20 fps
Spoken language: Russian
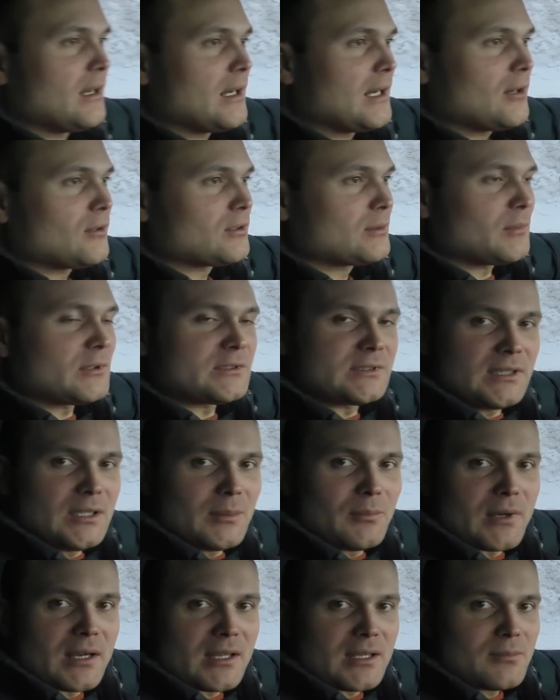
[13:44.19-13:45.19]
А вот
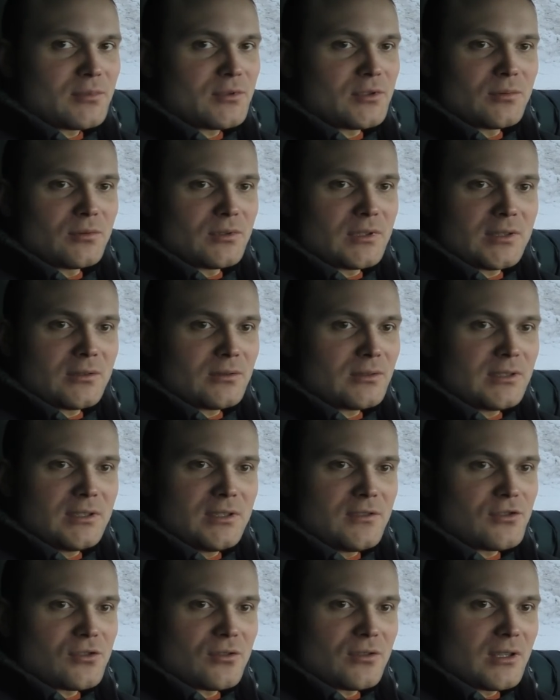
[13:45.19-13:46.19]
молодые парни, почему-то и вот и
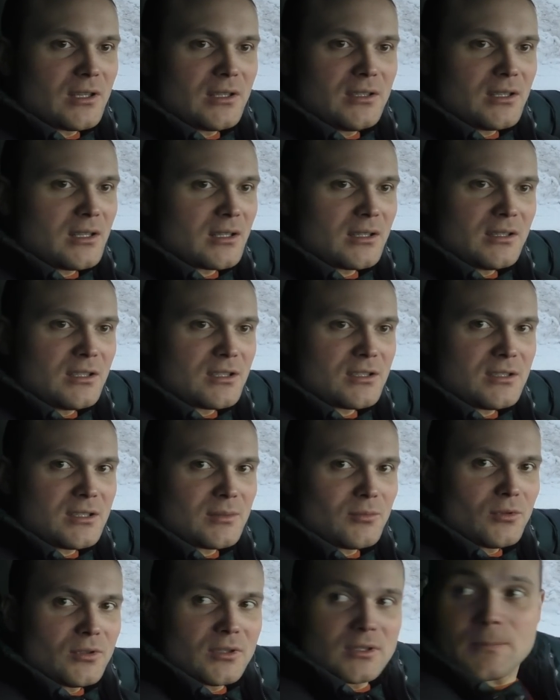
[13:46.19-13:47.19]
девчонки, они как-то даже не
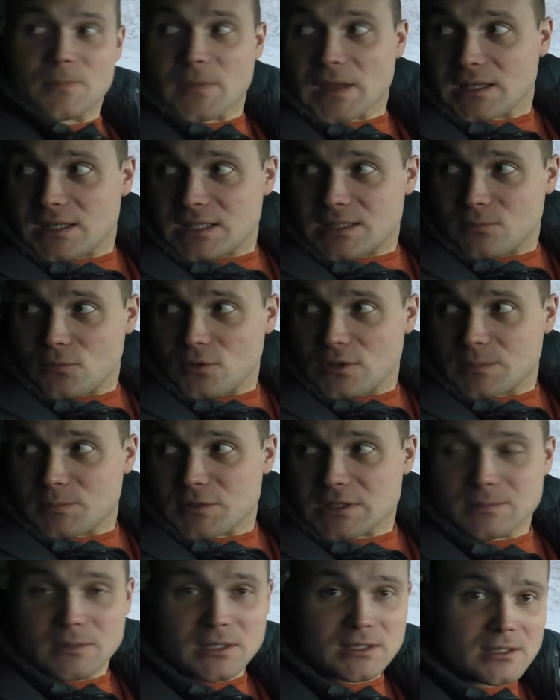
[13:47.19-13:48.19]
смотрят. Они смотрят,
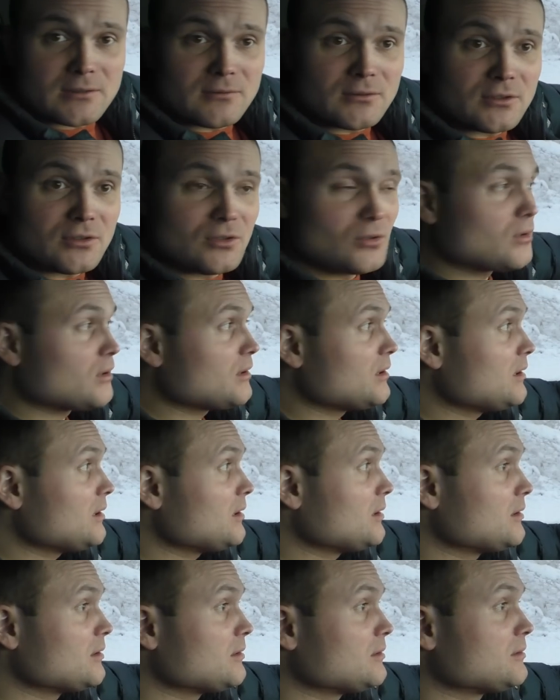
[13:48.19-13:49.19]
посматривают, но
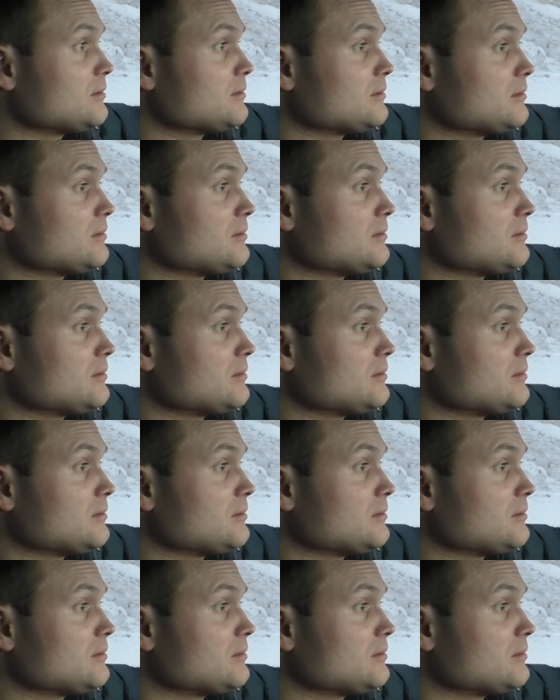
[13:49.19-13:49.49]
они,